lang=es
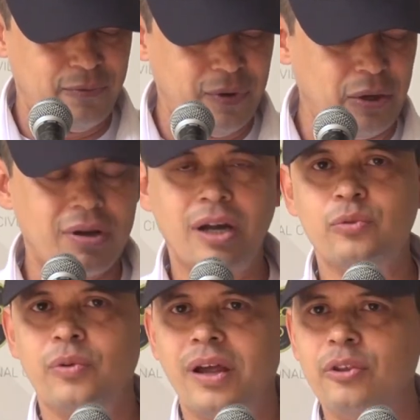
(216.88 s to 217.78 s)
fueron
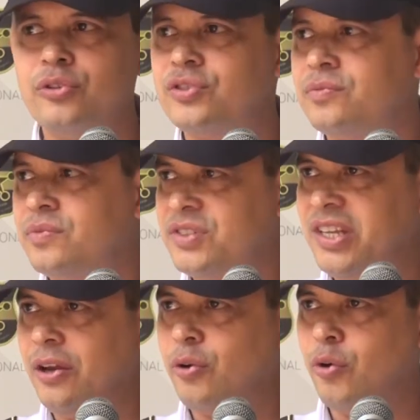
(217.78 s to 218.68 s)
capturados
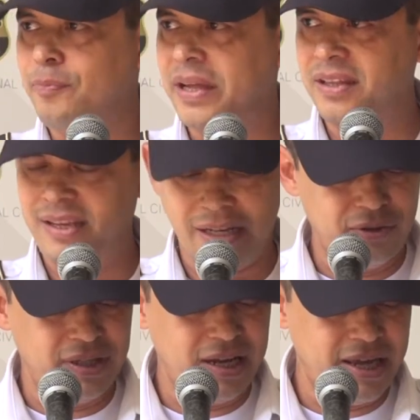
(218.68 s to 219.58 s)
cinco
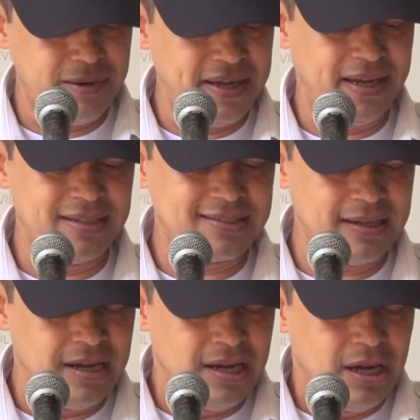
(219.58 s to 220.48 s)
pandilleros de la
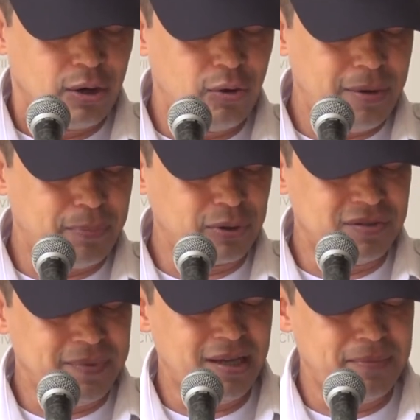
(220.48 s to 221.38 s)
MS con
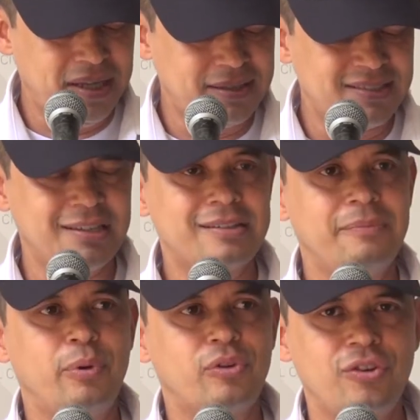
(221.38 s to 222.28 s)
aproximadamente
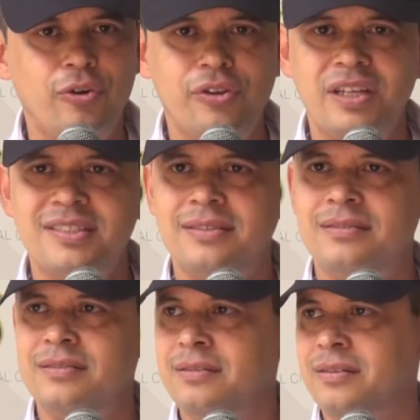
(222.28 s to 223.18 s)
siete porciones
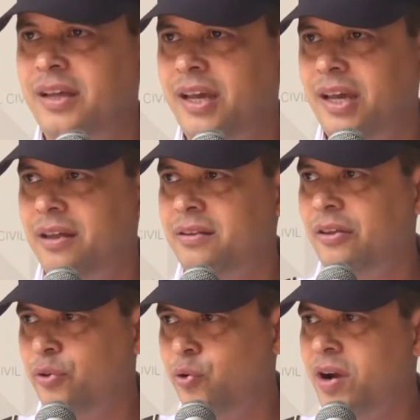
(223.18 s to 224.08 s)
de,
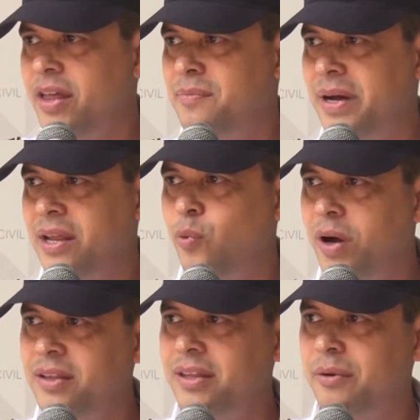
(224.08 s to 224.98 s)
droga de
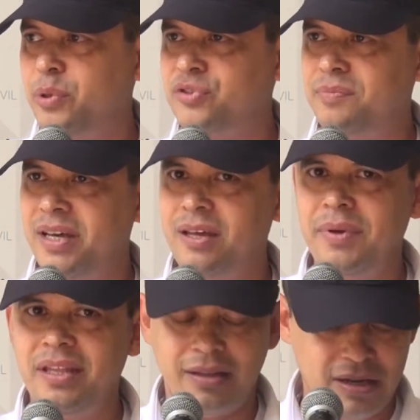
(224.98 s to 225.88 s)
marihuana de
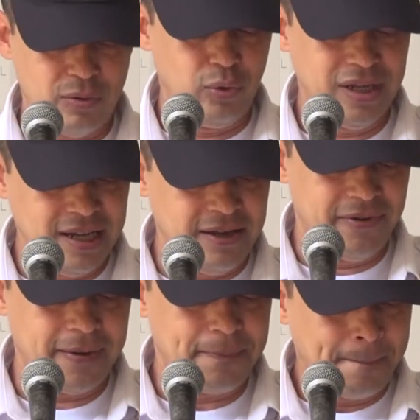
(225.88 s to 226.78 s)
aproximadamente una
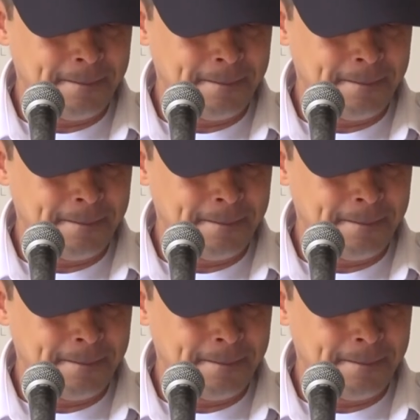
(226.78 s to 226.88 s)
libra.